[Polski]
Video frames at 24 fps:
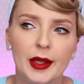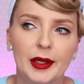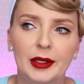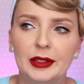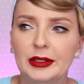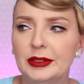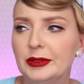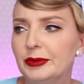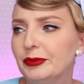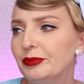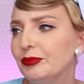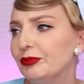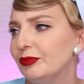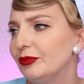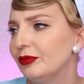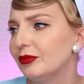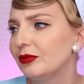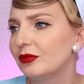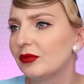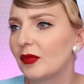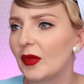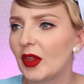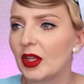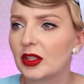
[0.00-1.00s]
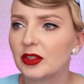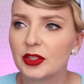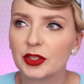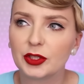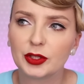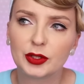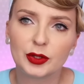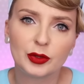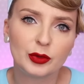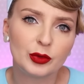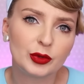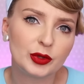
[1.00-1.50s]
um,
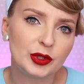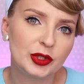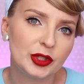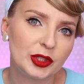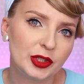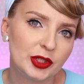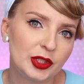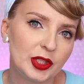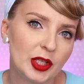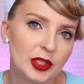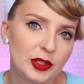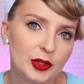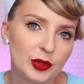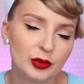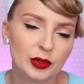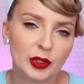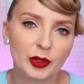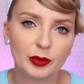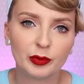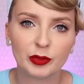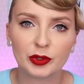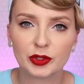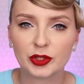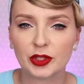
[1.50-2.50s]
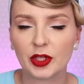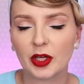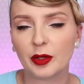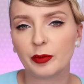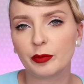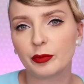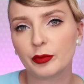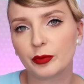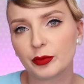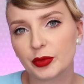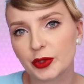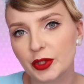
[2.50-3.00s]
też różnych rzeczy, które
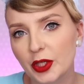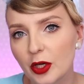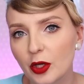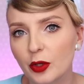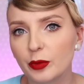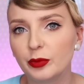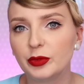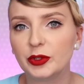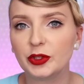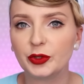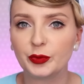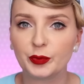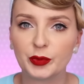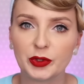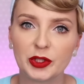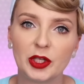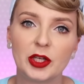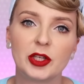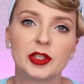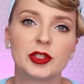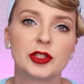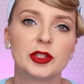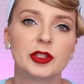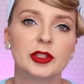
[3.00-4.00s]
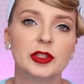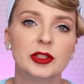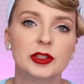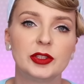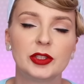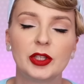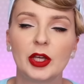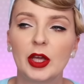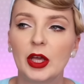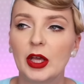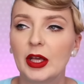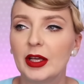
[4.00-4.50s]
można przerobić,
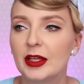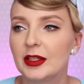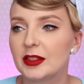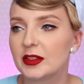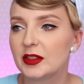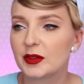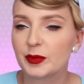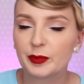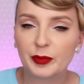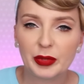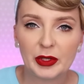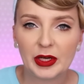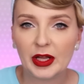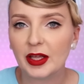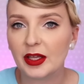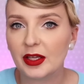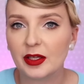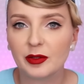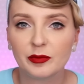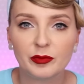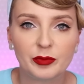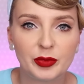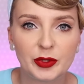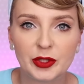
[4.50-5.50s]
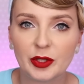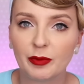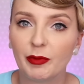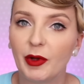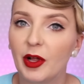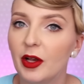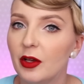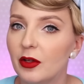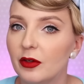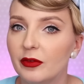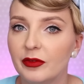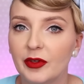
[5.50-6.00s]
przeszyć, sprayem
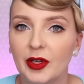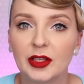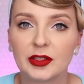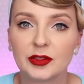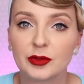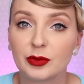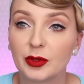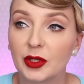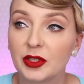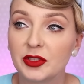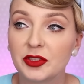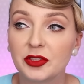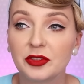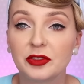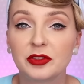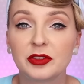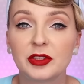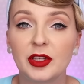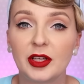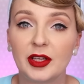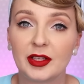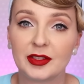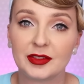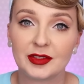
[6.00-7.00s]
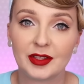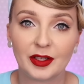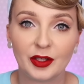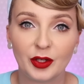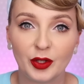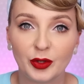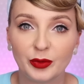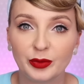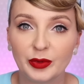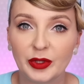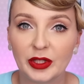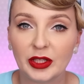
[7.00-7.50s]
przemalować. Słuchajcie, to teraz tak
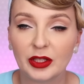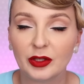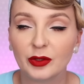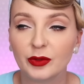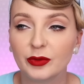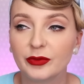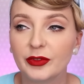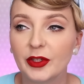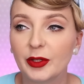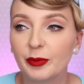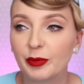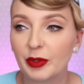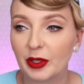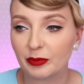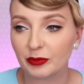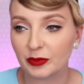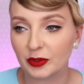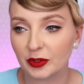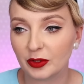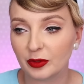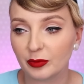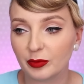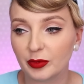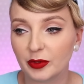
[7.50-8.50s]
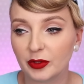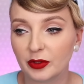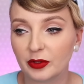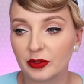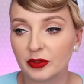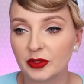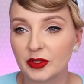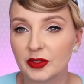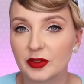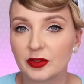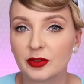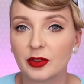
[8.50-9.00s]
robię, uwielbiam to,
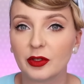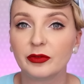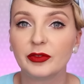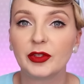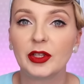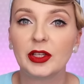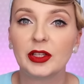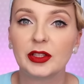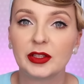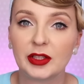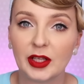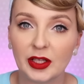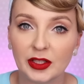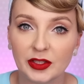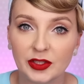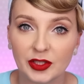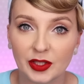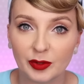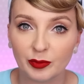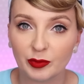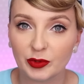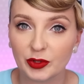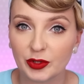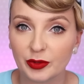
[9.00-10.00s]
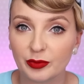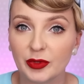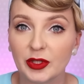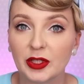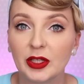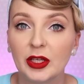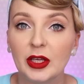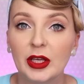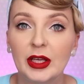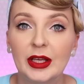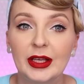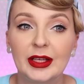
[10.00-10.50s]
bo jest to o wiele tańsze,
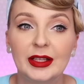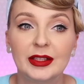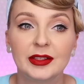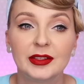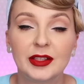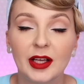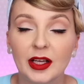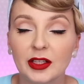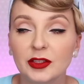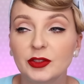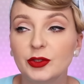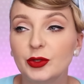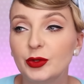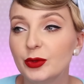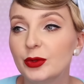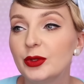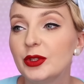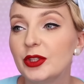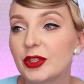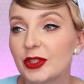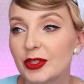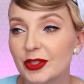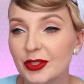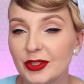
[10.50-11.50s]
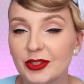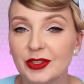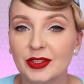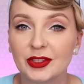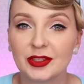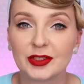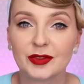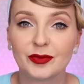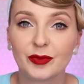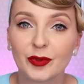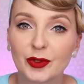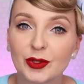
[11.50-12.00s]
możemy dać drugie życie,
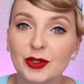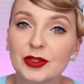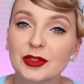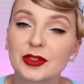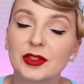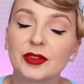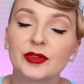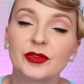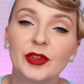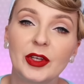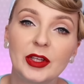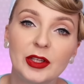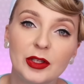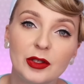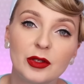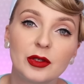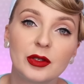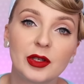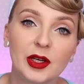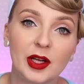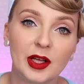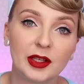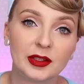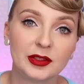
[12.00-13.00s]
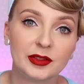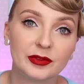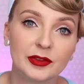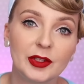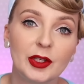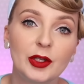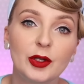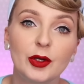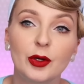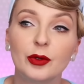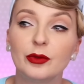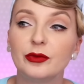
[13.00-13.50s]
stworzyć coś fajnego,
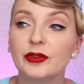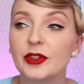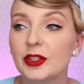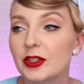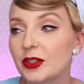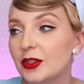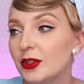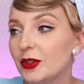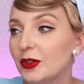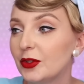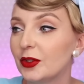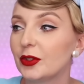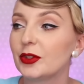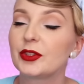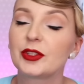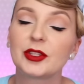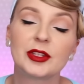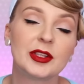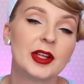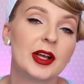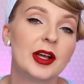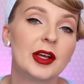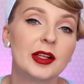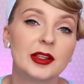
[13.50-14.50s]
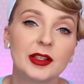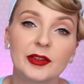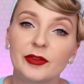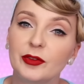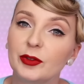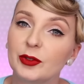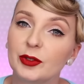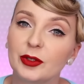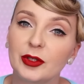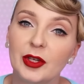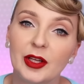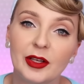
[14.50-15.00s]
kreatywnego, uwiecznić to jeszcze na, na
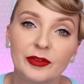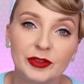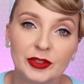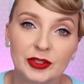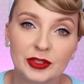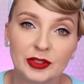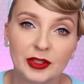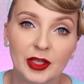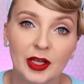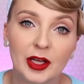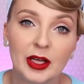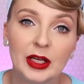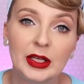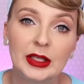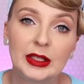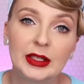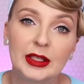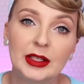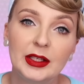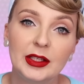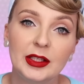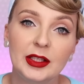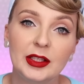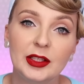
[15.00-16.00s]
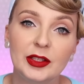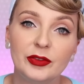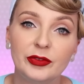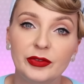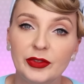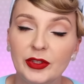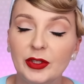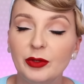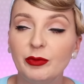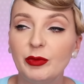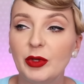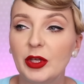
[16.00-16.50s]
fotografii czy na e,
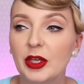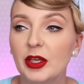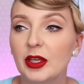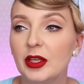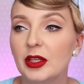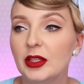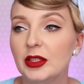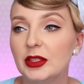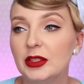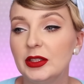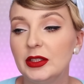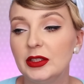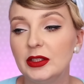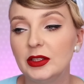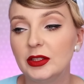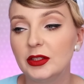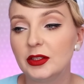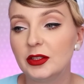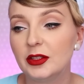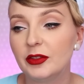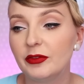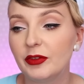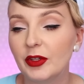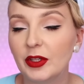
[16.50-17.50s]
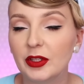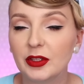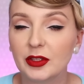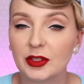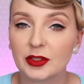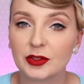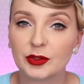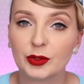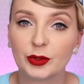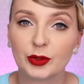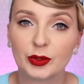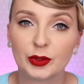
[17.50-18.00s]
filmie i niewiele
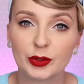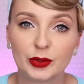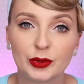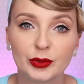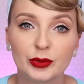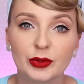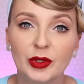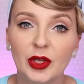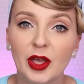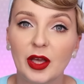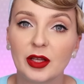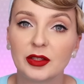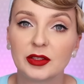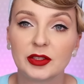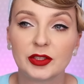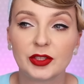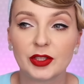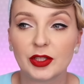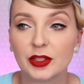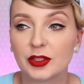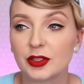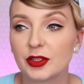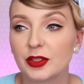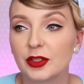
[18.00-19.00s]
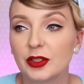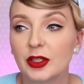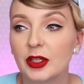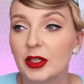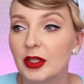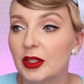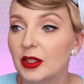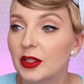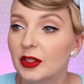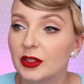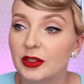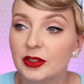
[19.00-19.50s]
nas to kosztuje, a te rzeczy
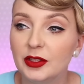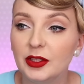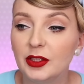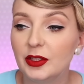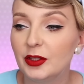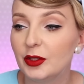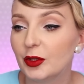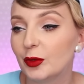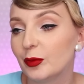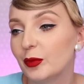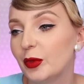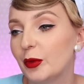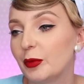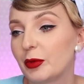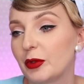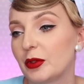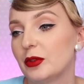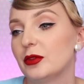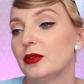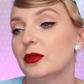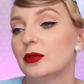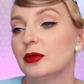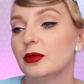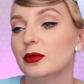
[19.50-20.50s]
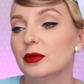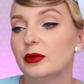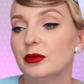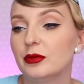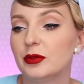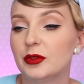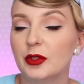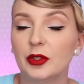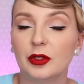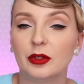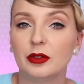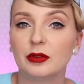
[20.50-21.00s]
nie idą po
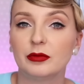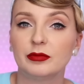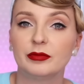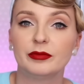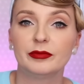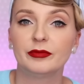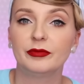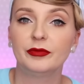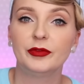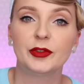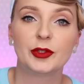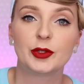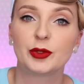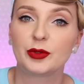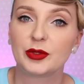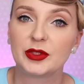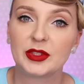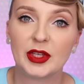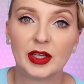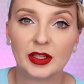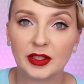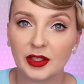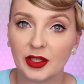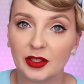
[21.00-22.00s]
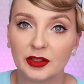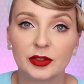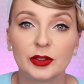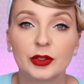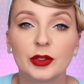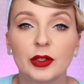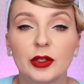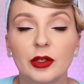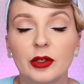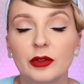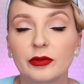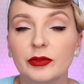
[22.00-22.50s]
prostu do wyrzucenia,
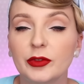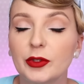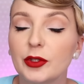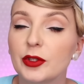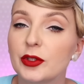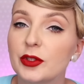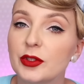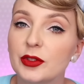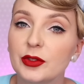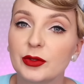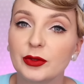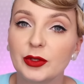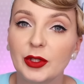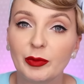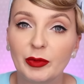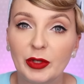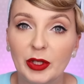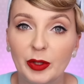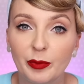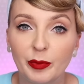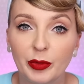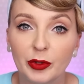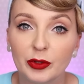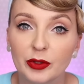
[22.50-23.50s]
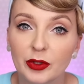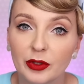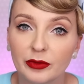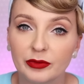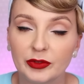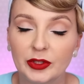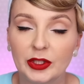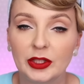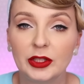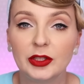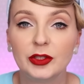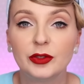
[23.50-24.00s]
tylko wykorzystujemy je
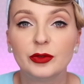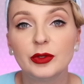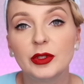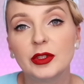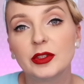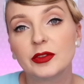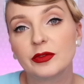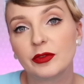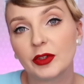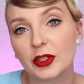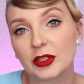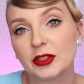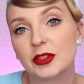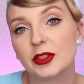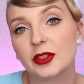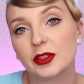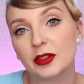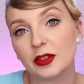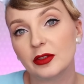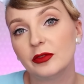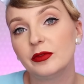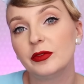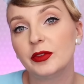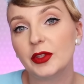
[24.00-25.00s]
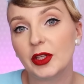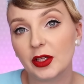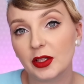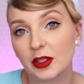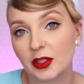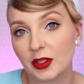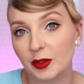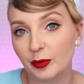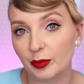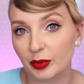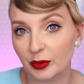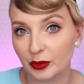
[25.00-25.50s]
ponownie. I tu jest właśnie ten
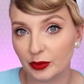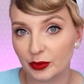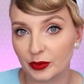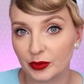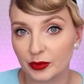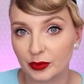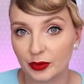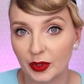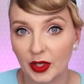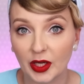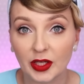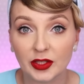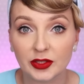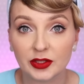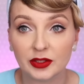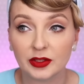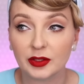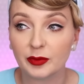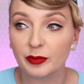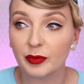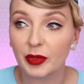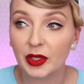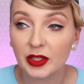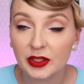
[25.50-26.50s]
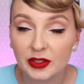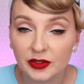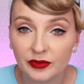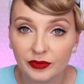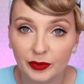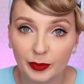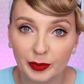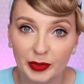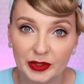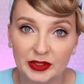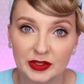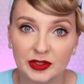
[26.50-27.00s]
wielki plus, słuchajcie, tym bardziej w
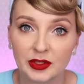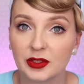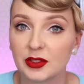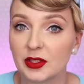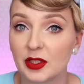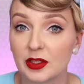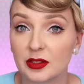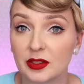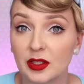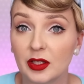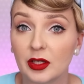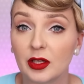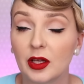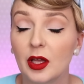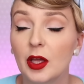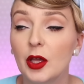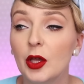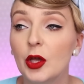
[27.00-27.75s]
obecnych czasach.